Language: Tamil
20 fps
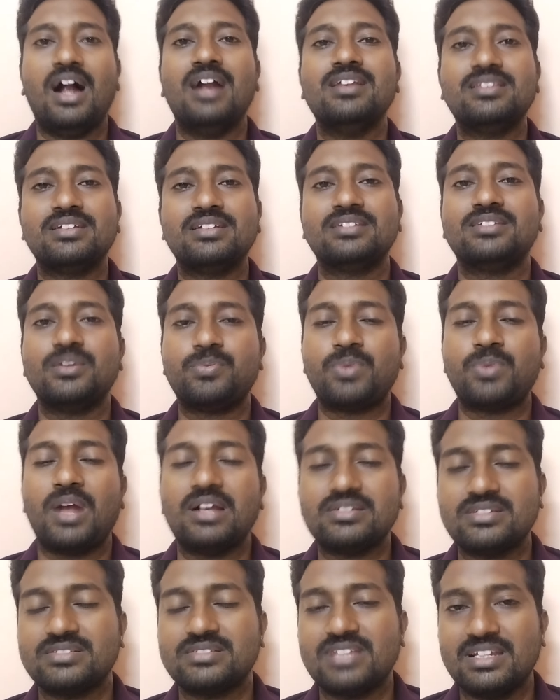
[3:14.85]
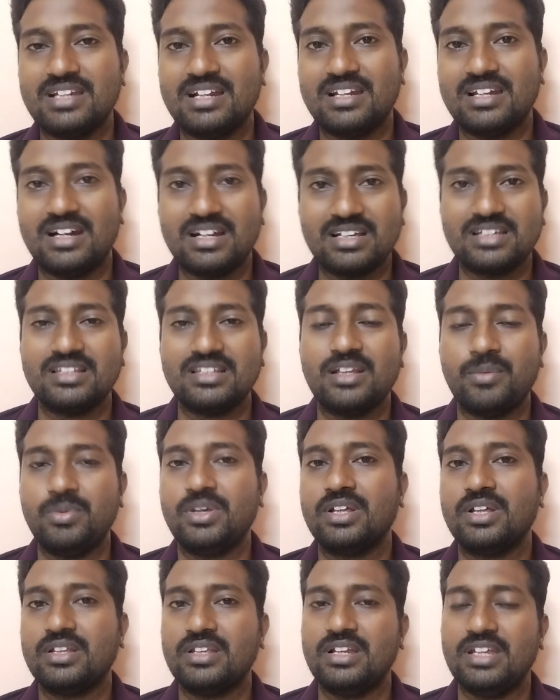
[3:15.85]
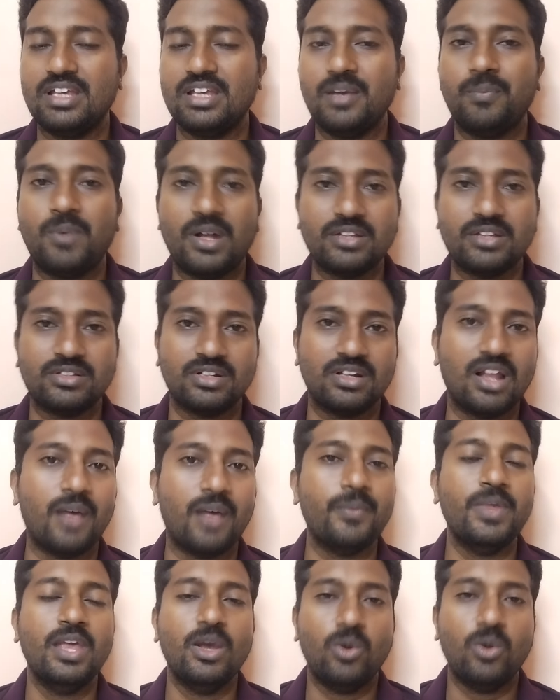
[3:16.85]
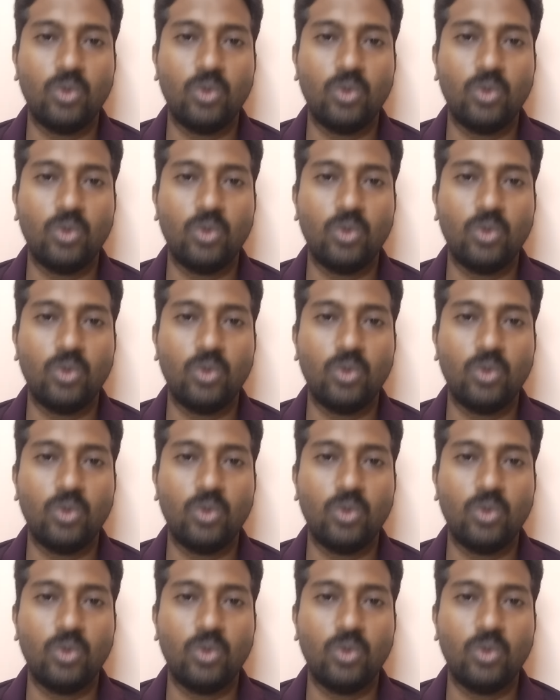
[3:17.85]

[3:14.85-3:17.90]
அடுத்தடுத்த ப்ராசஸ் என்ன நடக்குது அப்படிங்கிறத நீங்கள் பார்த்துக்கலாம்